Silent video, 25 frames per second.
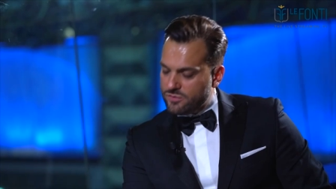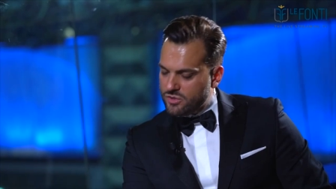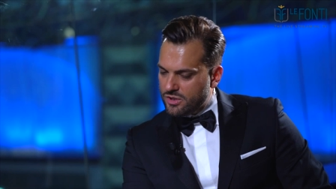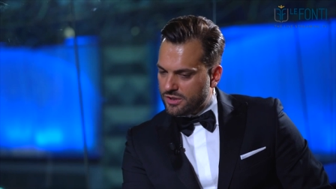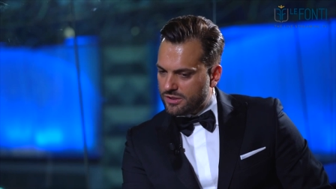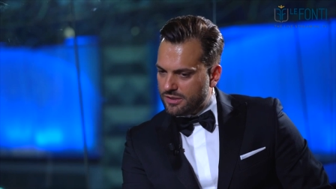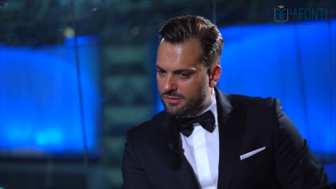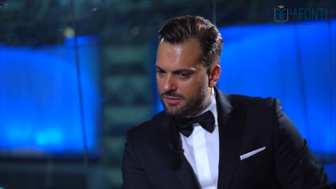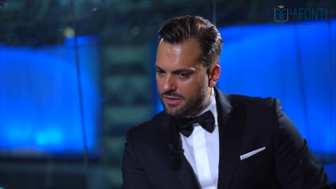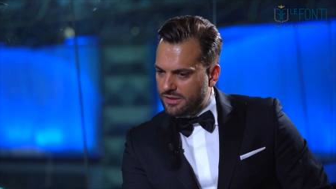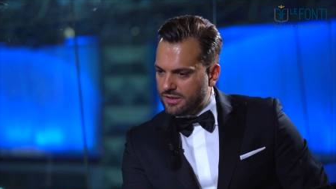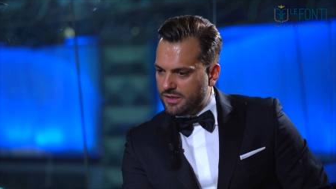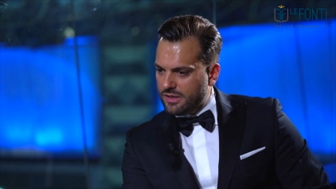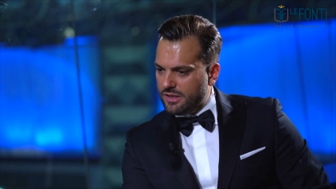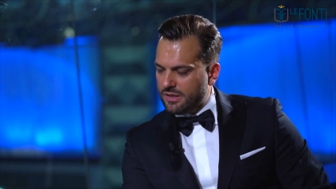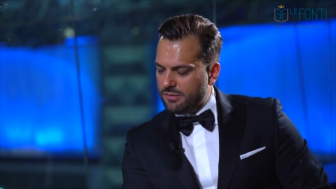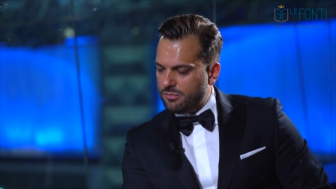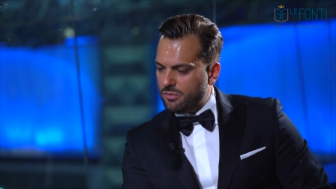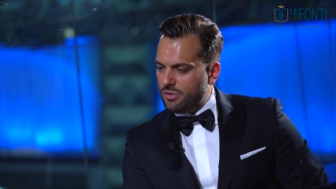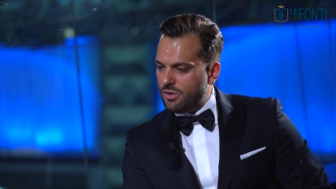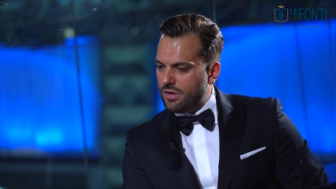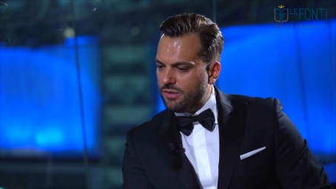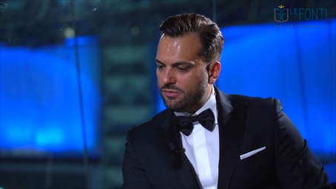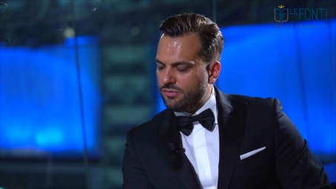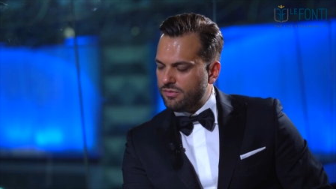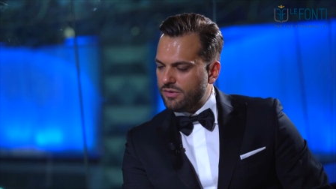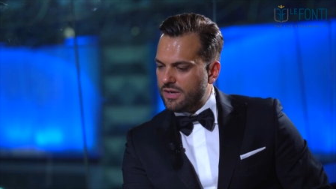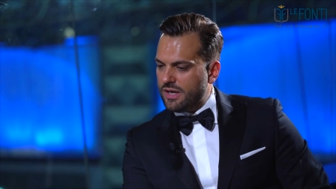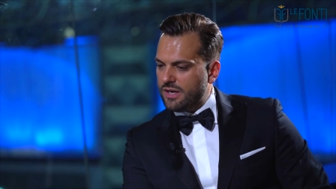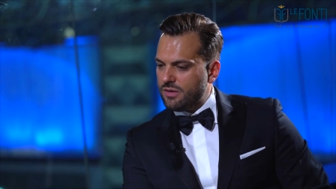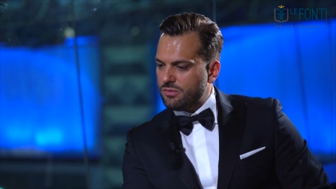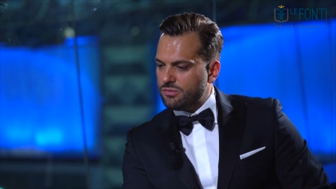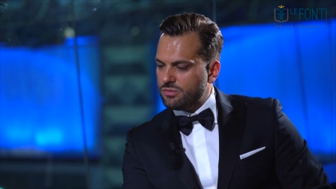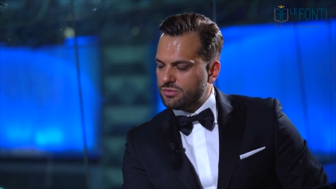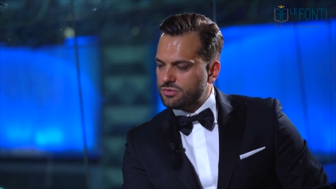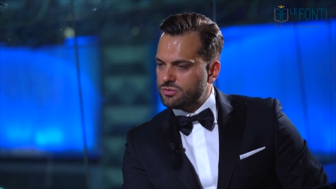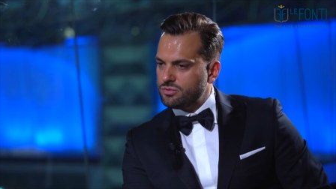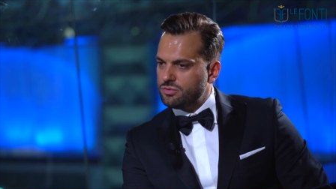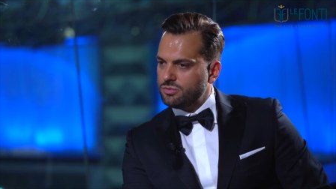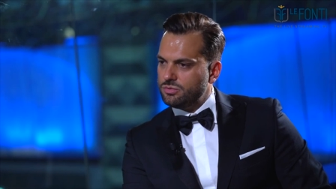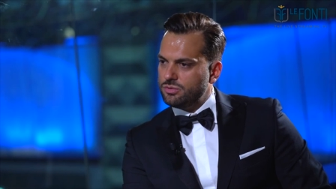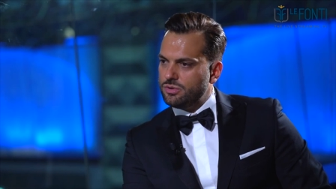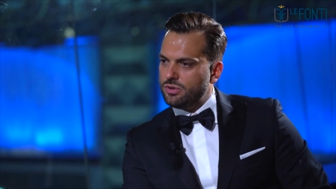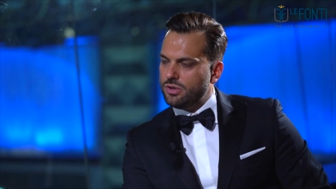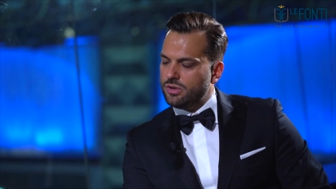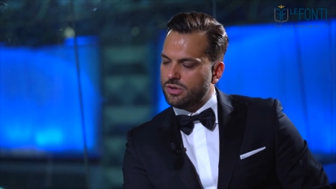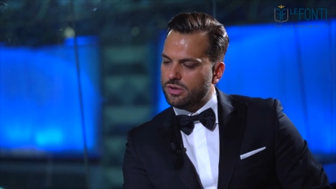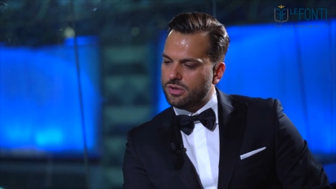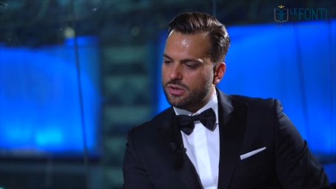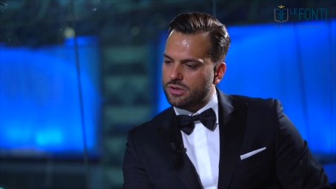certamente DWF è uno
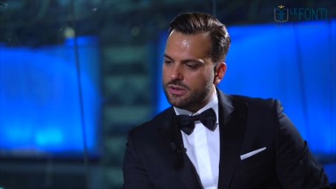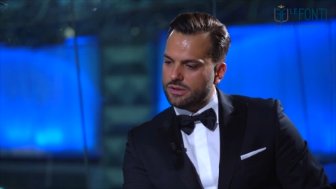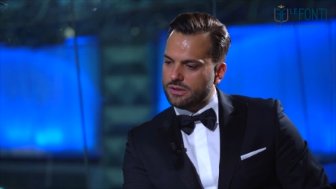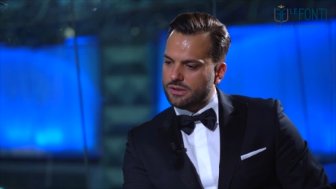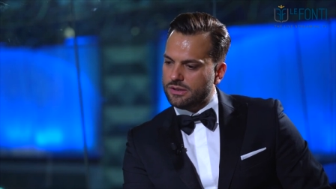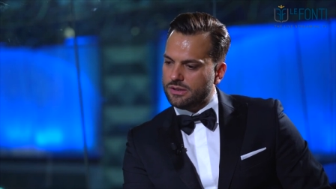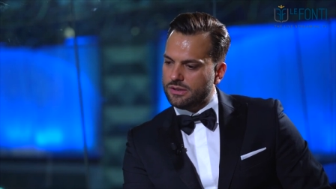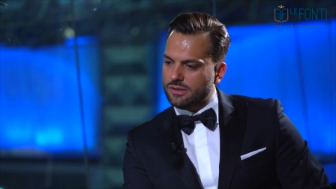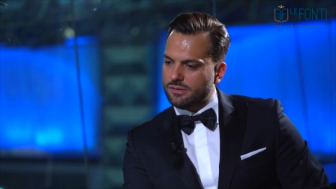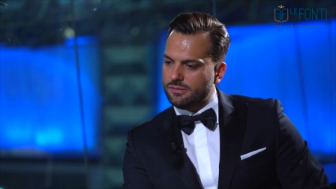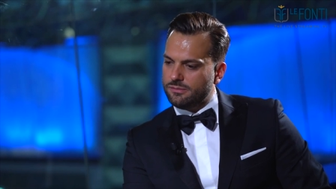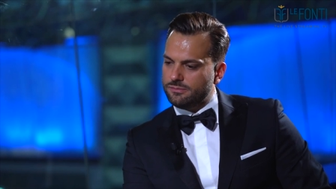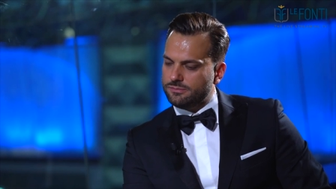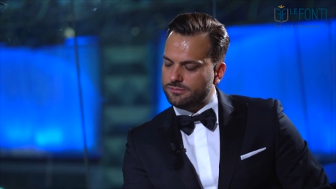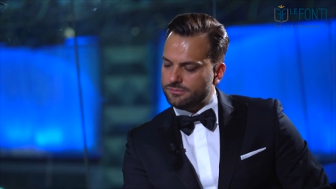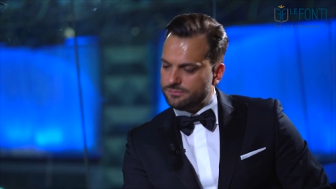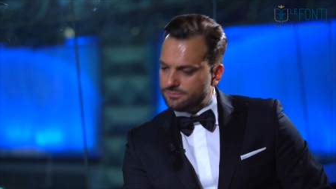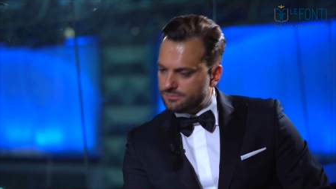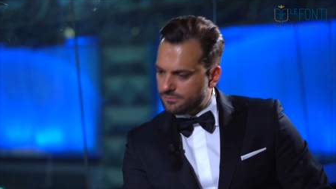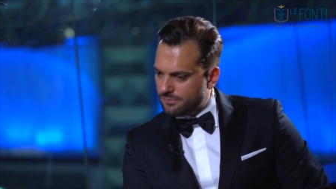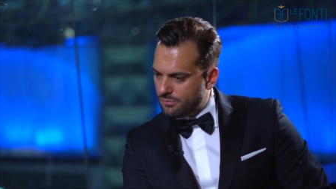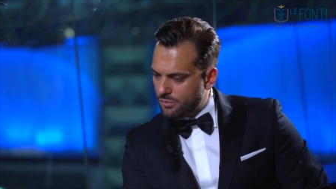studio ehm,